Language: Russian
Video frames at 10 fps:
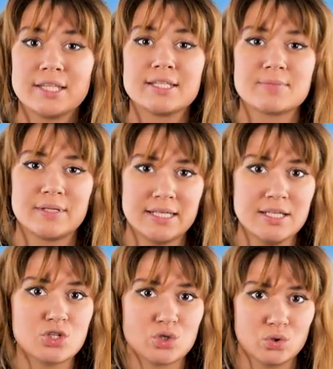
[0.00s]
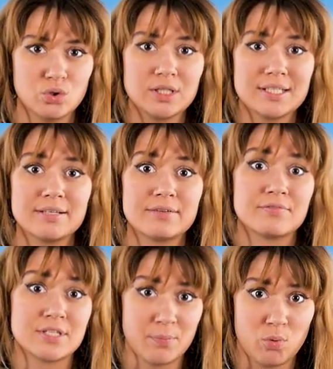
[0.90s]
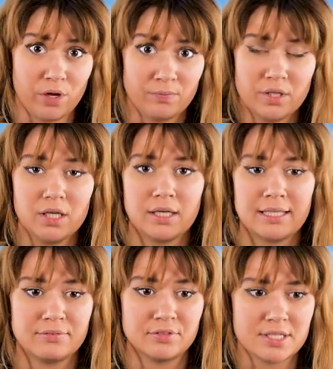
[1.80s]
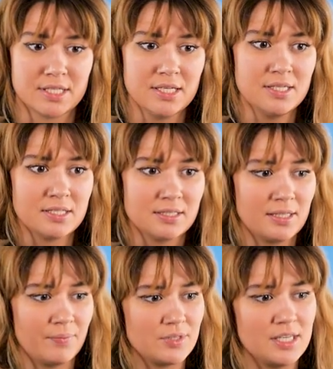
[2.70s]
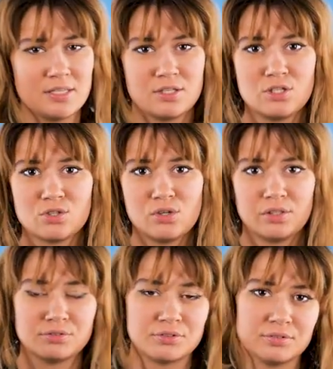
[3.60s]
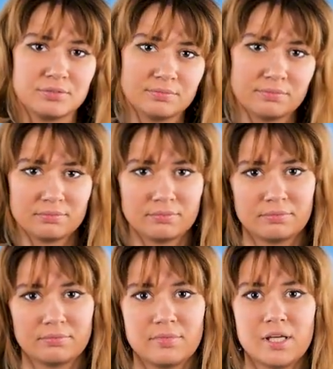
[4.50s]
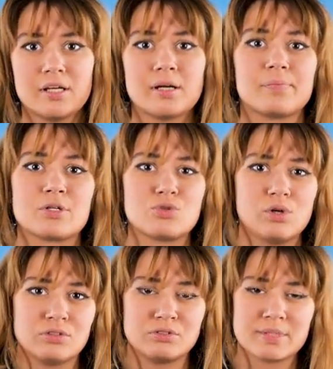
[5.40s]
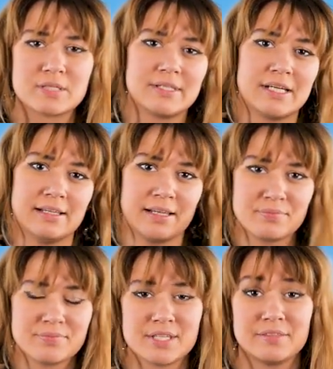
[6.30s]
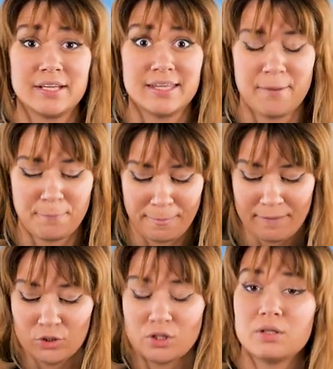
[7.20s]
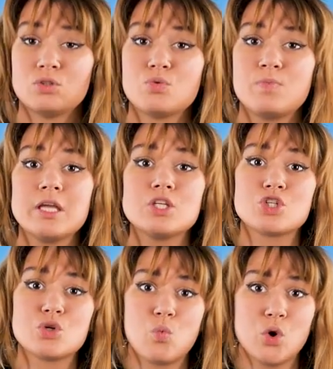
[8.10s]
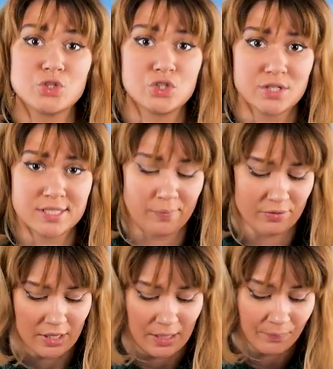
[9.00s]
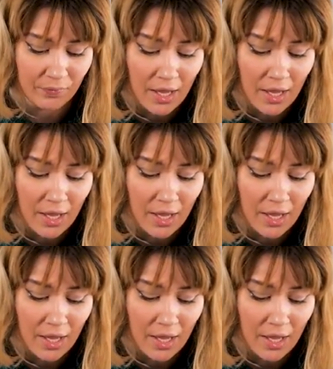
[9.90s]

Это смотреть что-то в запой, да, когда вы садитесь и там 10 сезонов Игры престолов посмотрели там за два дня. Вот. To binge watch something.